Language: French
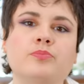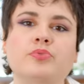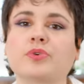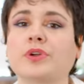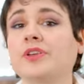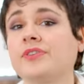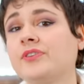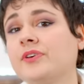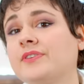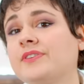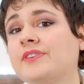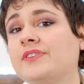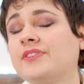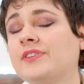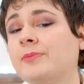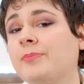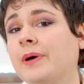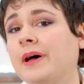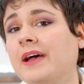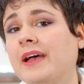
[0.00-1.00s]
Pour les sorties,
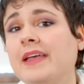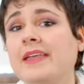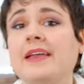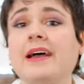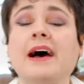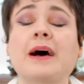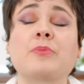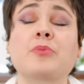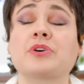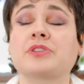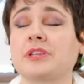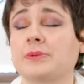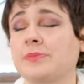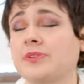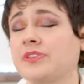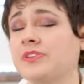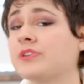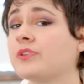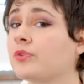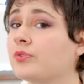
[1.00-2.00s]
c'est pareil, à moins
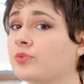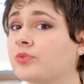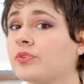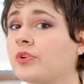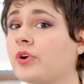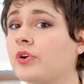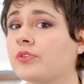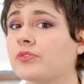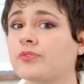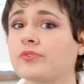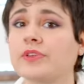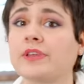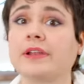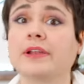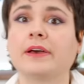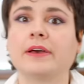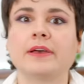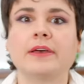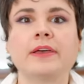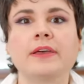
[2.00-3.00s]
d'habiter dans une grande
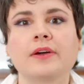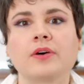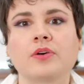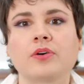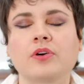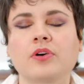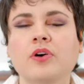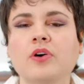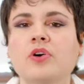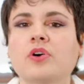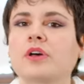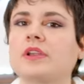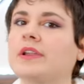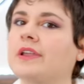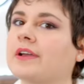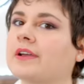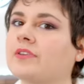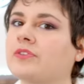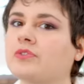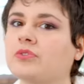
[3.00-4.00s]
ville et encore,
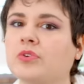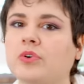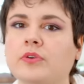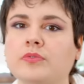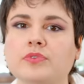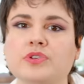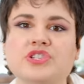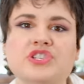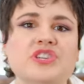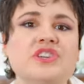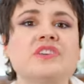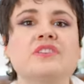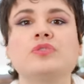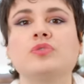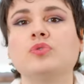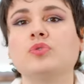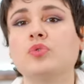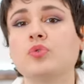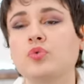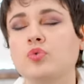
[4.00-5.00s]
les restaurants végés
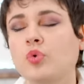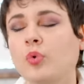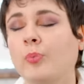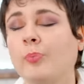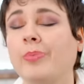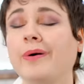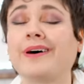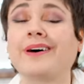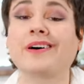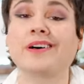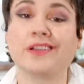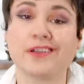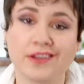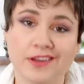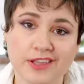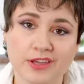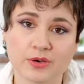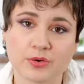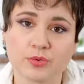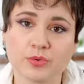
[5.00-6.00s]
ne courent pas
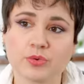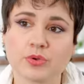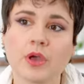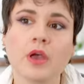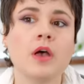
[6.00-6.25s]
les rues.